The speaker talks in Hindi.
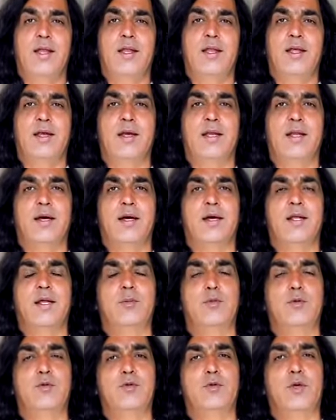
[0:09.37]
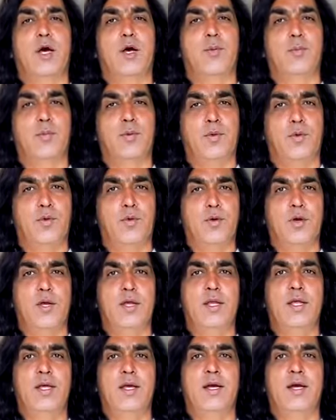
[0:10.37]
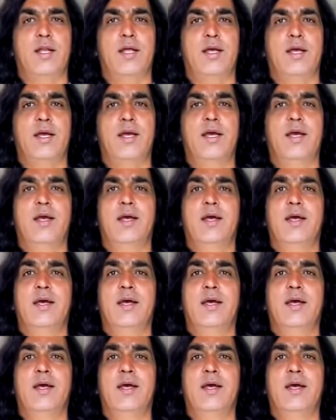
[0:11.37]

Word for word: लेकिन अगर हम उसका उपयोग ही नहीं करेंगे